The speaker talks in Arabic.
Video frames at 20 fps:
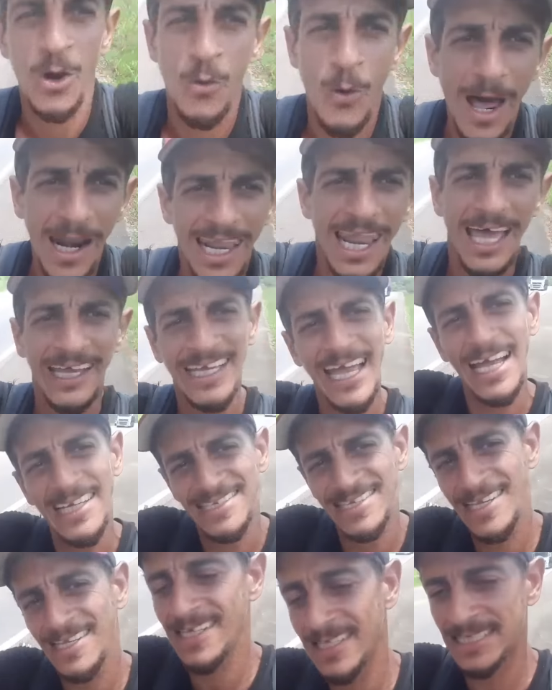والله
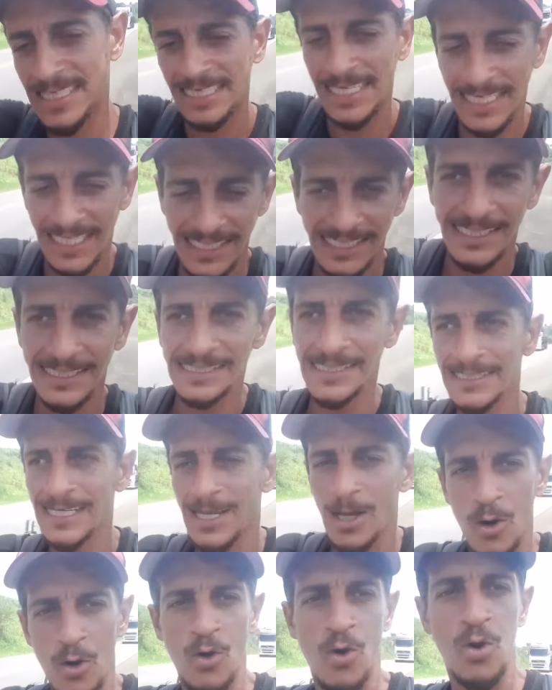جايز عييت
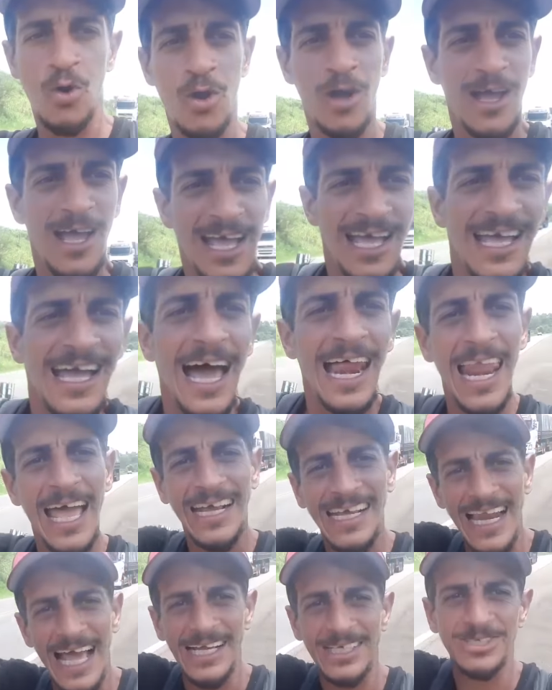يلا
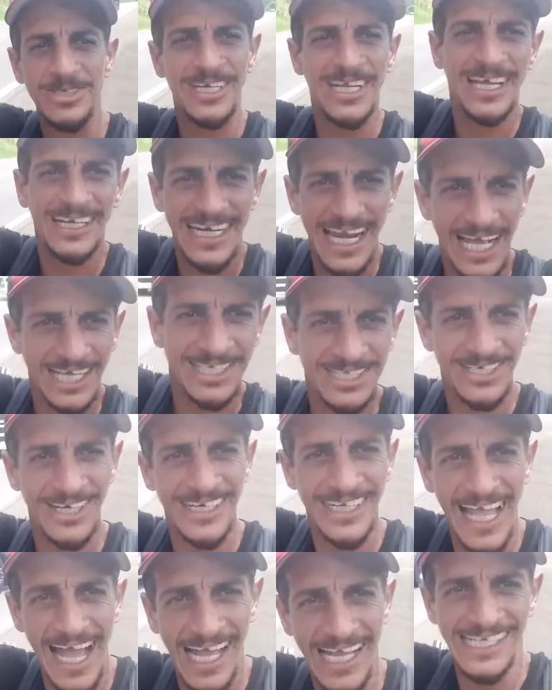كلاكسون يا
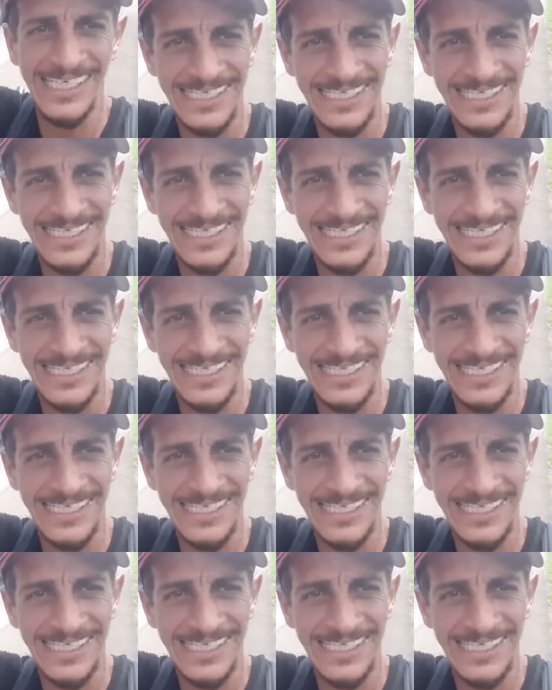كلاكسون يا